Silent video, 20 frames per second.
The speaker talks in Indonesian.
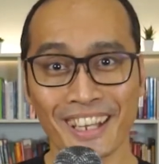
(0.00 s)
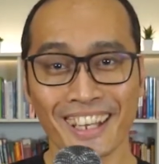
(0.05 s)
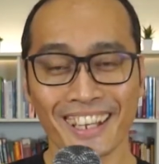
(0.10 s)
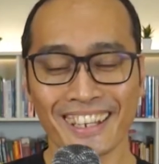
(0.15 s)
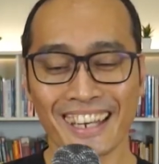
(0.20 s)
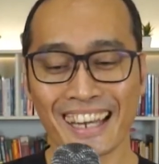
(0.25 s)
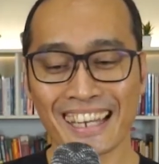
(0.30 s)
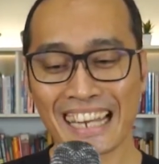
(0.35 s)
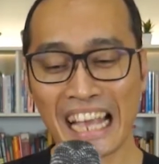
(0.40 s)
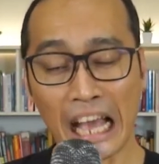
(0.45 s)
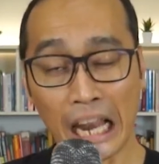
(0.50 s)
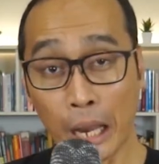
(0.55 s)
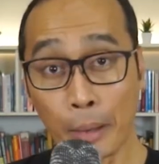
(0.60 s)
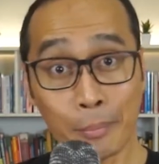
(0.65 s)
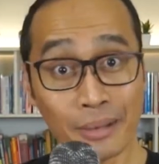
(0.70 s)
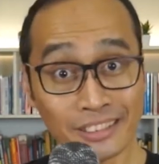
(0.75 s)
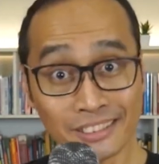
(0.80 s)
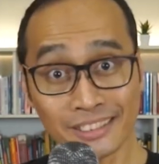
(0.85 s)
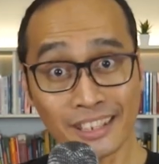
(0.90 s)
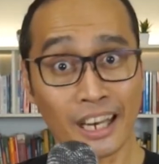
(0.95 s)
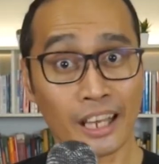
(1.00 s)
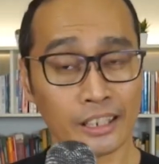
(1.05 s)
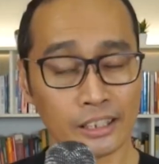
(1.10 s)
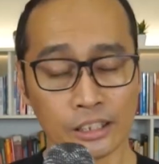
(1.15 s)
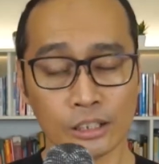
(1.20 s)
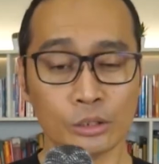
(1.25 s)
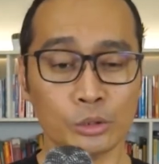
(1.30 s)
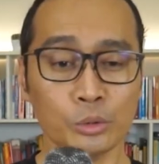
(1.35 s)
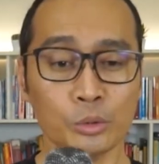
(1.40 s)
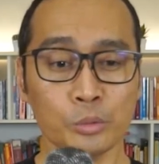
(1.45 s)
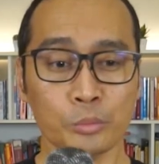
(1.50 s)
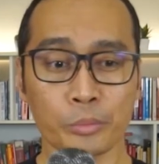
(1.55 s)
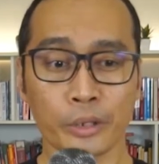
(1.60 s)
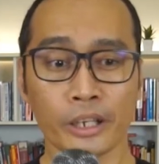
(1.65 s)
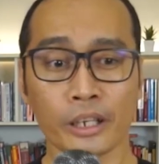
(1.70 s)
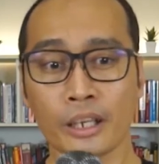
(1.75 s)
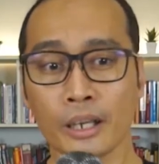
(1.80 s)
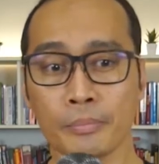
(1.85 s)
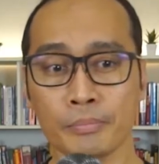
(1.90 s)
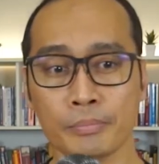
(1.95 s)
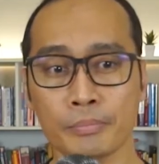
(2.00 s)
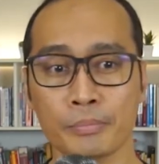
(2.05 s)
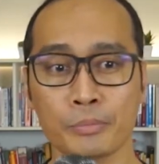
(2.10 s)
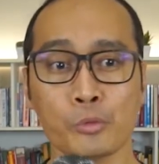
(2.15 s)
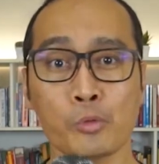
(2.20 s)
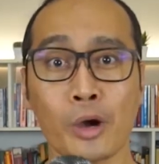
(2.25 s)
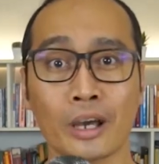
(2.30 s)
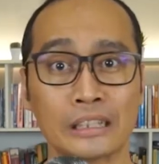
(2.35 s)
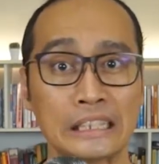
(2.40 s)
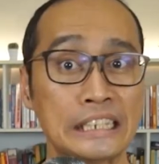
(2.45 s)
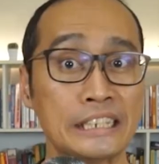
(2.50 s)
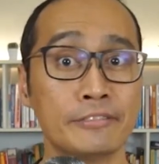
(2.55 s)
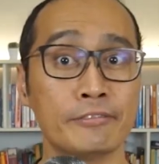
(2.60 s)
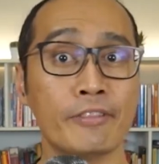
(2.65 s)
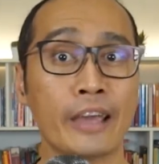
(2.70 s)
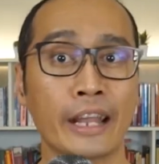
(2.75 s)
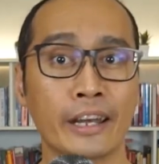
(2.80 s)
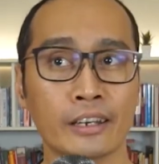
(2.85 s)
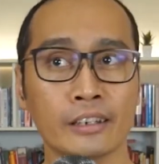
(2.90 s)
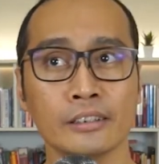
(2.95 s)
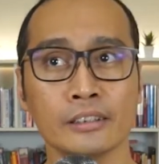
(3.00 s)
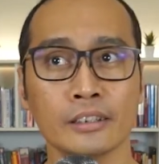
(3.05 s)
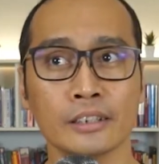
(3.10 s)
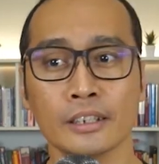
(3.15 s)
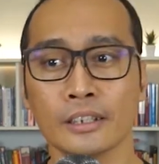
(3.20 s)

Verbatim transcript: Dan nggak lama setelah itu mereka buat event,